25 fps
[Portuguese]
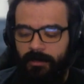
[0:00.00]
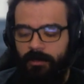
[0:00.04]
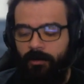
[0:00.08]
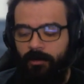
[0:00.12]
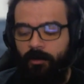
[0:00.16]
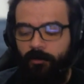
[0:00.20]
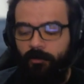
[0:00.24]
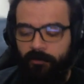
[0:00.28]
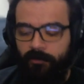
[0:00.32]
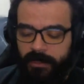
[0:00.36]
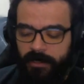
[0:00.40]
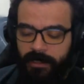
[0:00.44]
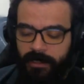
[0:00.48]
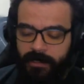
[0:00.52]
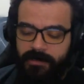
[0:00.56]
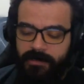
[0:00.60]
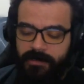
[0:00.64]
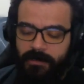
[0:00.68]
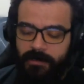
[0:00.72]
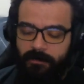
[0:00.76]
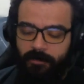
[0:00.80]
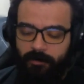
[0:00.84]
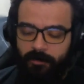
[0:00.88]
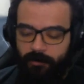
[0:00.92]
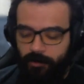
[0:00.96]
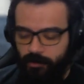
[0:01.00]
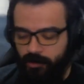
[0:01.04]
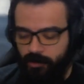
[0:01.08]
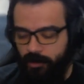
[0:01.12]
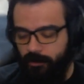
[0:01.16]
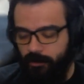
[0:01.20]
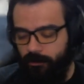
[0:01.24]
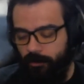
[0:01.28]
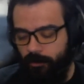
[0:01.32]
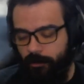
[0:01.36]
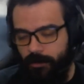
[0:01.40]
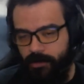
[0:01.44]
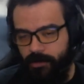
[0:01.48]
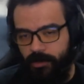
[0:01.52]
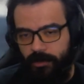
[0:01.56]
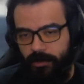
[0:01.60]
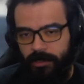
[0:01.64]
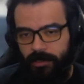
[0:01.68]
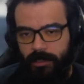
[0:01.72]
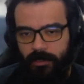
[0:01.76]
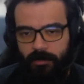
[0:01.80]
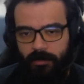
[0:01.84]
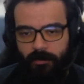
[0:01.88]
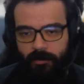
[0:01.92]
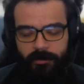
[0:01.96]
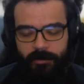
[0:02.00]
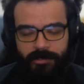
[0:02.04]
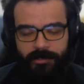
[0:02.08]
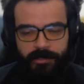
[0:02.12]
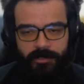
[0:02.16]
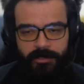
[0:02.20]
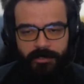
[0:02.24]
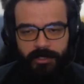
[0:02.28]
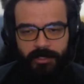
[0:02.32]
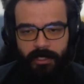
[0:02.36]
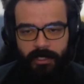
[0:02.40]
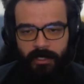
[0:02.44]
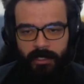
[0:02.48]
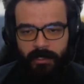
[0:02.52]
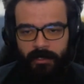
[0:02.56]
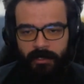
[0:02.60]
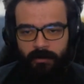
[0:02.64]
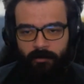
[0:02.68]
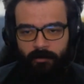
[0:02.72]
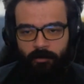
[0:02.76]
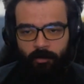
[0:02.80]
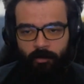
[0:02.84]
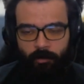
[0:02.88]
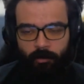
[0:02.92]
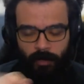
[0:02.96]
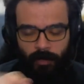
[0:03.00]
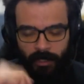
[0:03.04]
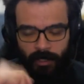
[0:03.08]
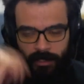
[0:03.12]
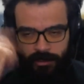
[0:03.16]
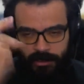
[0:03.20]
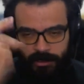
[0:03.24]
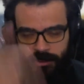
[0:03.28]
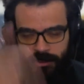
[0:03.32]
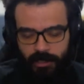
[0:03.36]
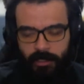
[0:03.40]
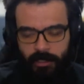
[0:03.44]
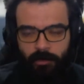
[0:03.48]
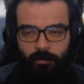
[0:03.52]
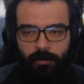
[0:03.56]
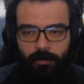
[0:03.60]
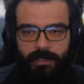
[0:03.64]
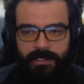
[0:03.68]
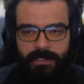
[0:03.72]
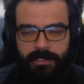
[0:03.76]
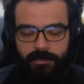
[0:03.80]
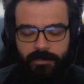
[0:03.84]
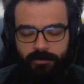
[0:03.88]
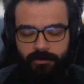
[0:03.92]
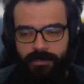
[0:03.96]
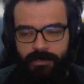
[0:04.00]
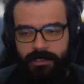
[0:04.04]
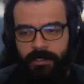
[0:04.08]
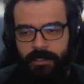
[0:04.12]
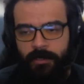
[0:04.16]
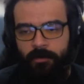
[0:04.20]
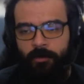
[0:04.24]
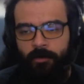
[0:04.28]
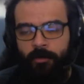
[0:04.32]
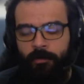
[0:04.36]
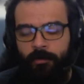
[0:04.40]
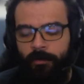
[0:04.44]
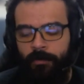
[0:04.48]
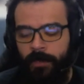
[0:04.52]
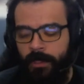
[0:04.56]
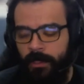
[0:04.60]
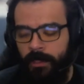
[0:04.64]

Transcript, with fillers: inconveniência pro, pro, jogo, pro pessoal que começou a adquirir, o, adquirir o PlayStation 5,